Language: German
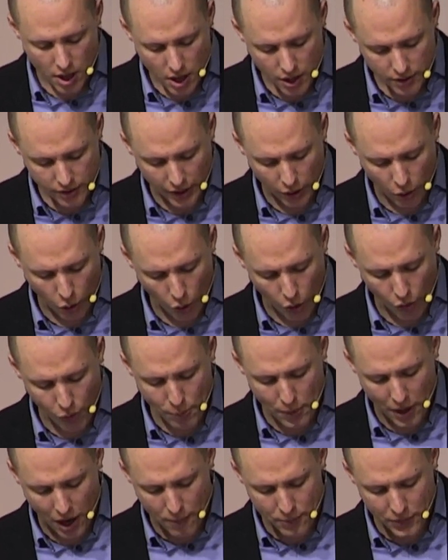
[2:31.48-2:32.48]
Der
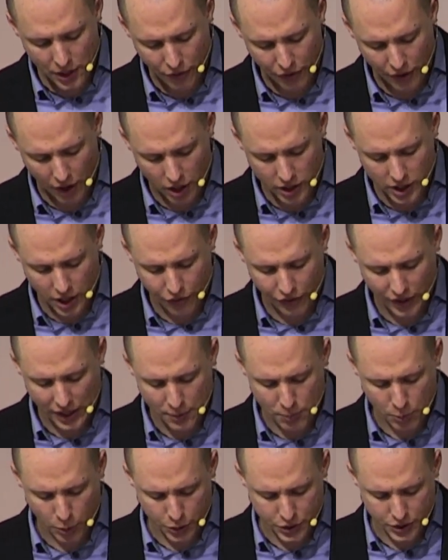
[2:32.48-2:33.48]
Hofbeamte fragte
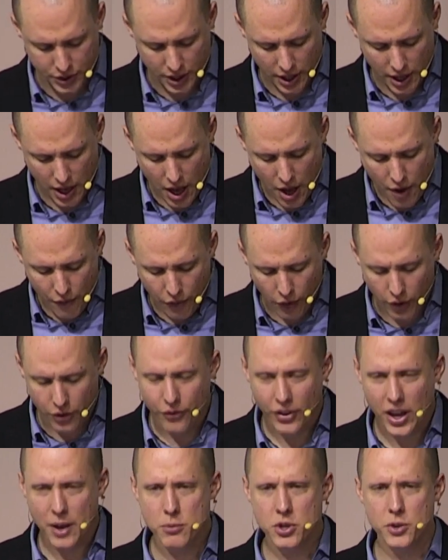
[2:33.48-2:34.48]
Philippus, von
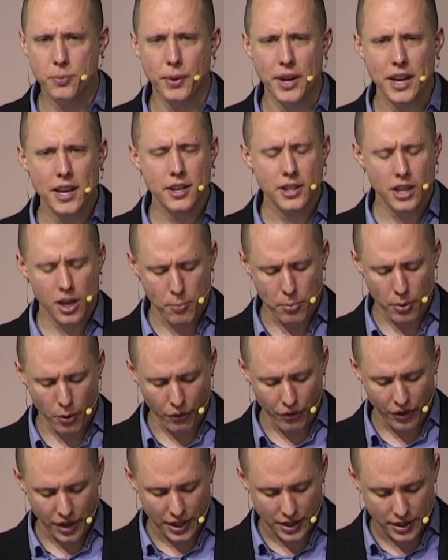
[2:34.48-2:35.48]
wem spricht der
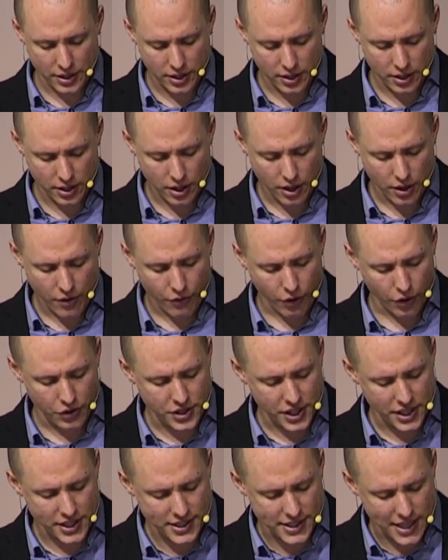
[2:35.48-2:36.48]
Prophet? Von
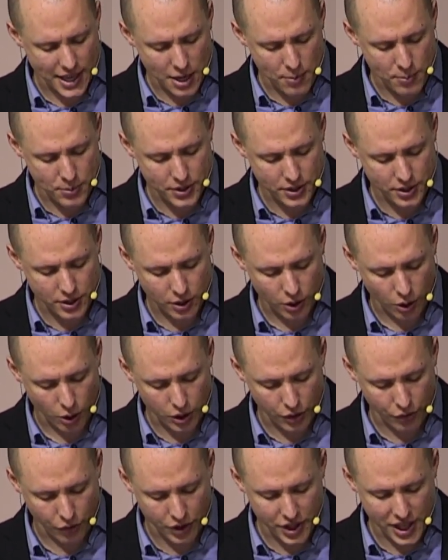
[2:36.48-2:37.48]
sich selbst
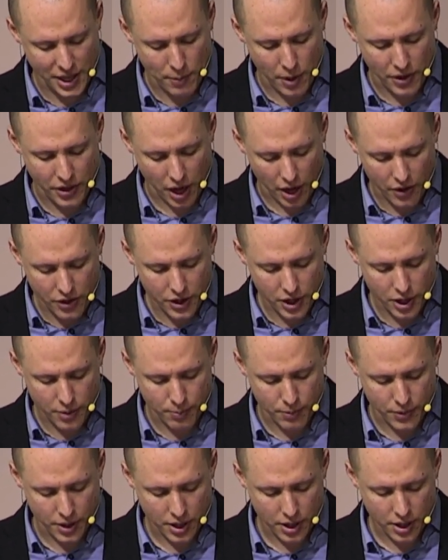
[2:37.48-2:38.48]
oder von jemand
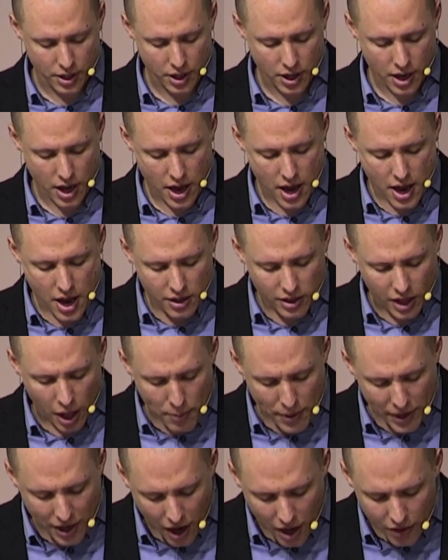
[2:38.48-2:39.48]
anderem? Da
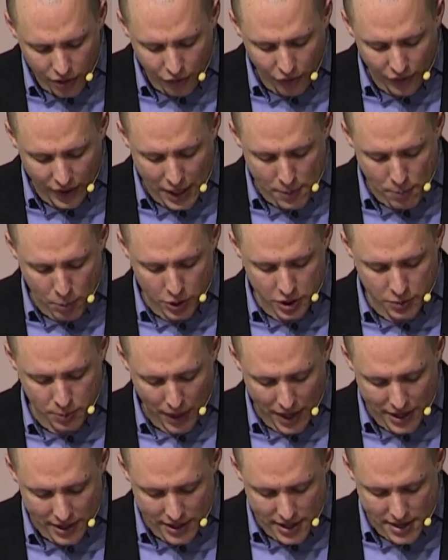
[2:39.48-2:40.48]
begann Philippus
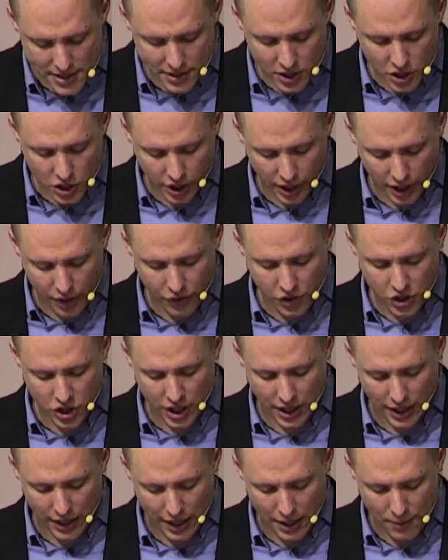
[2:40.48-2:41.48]
bei dieser
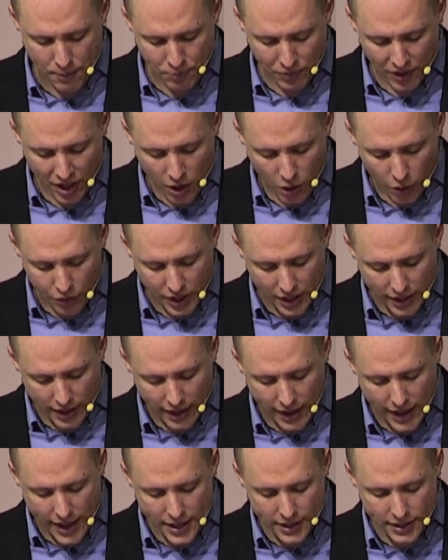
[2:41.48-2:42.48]
Schriftstelle und
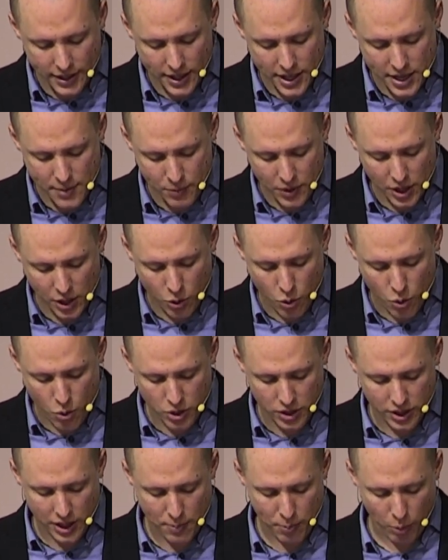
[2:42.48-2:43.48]
erklärte ihm die
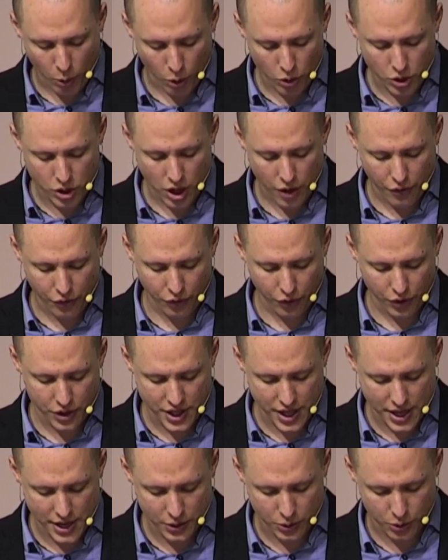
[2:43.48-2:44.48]
gute Botschaft von
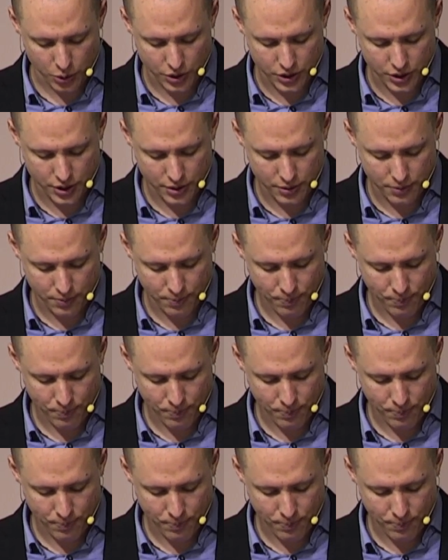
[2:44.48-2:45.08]
Jesus.